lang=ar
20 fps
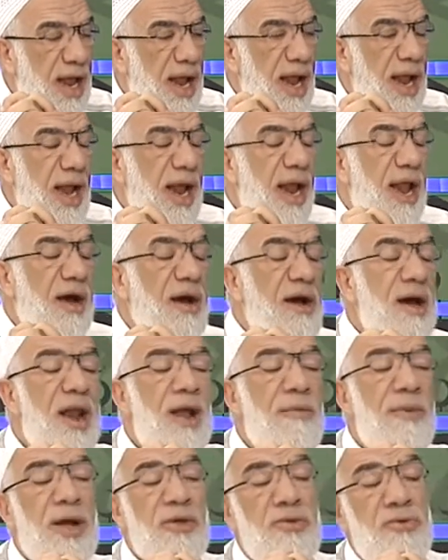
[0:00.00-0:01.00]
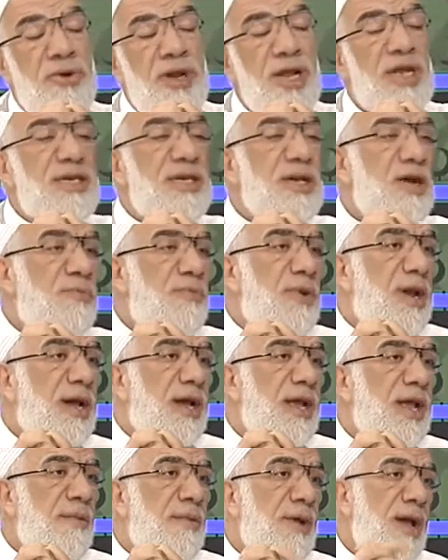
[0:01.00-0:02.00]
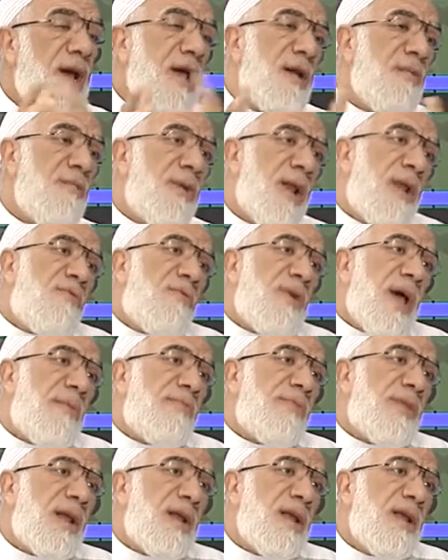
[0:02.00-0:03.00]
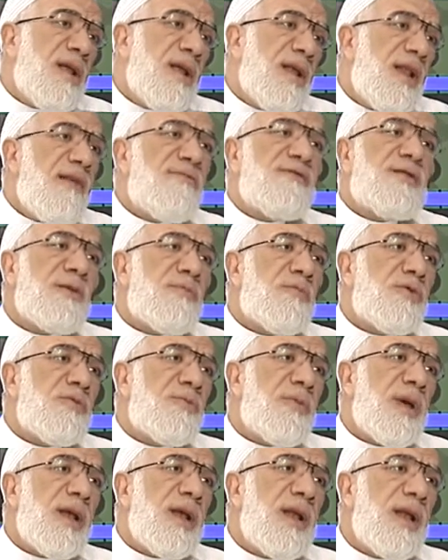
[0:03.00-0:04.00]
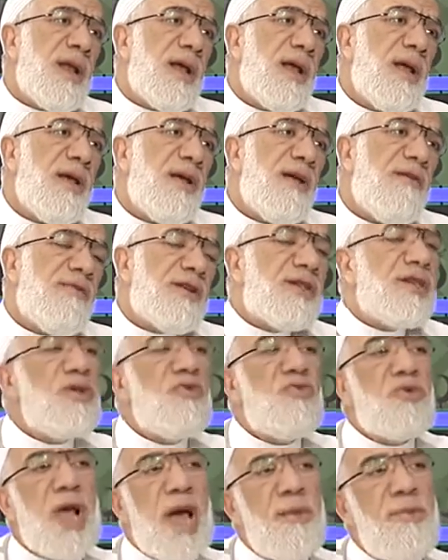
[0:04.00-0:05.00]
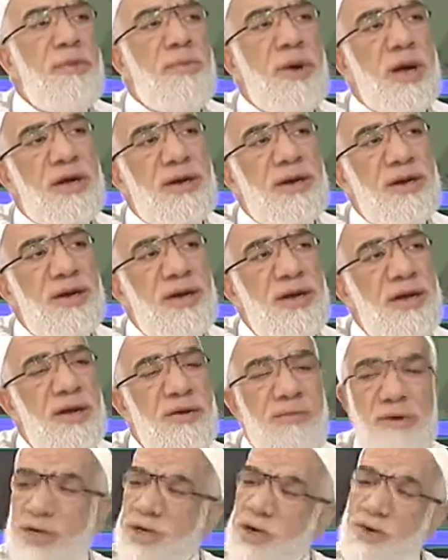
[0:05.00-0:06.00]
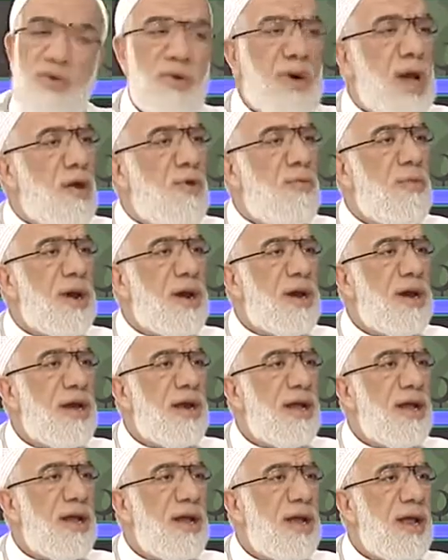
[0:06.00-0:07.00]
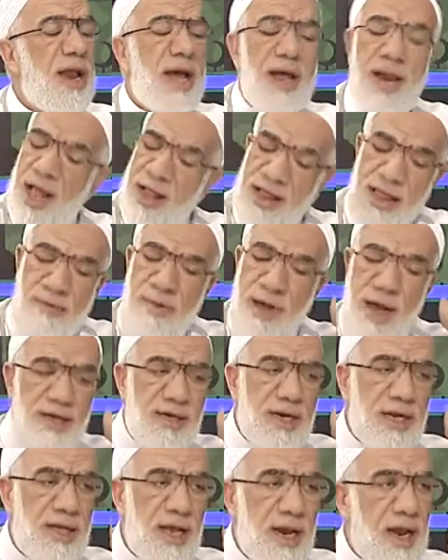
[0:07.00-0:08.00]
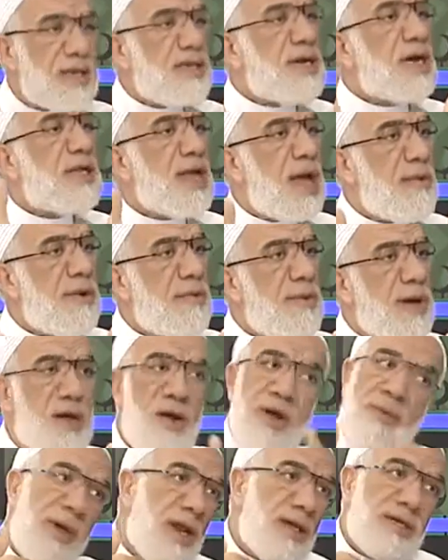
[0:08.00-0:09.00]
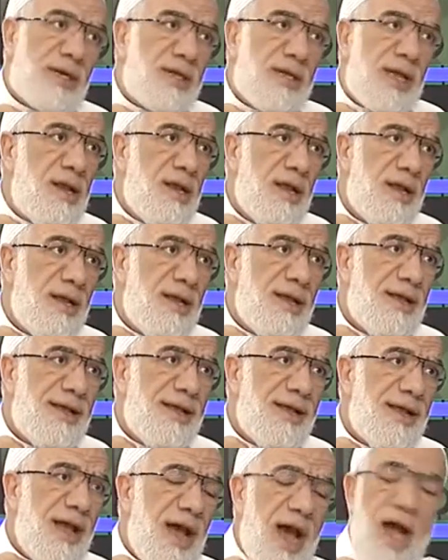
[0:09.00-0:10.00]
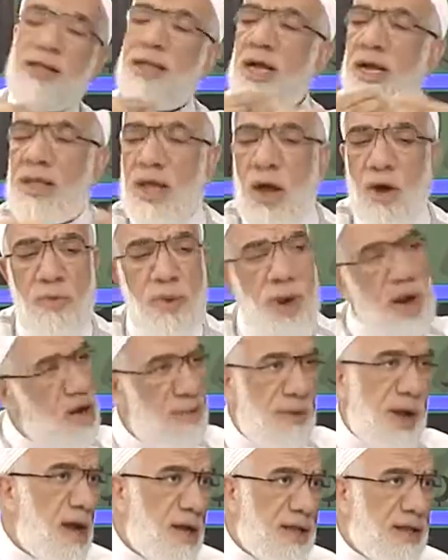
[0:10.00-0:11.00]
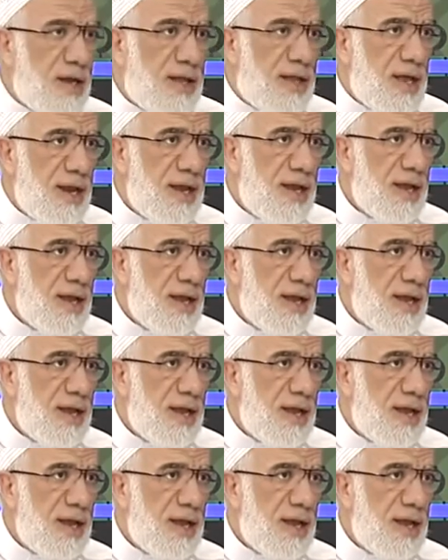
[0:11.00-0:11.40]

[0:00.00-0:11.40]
لقال بعض الناس يوم القيامه يا رب لو وهبتني نفسا مطمئنه لصرت كابي بكر وصرت كعمر لكن انت ما رزقتني رزقت ابا بكر وما رزقتني نعم. اعطيت عمر وما اعطيتني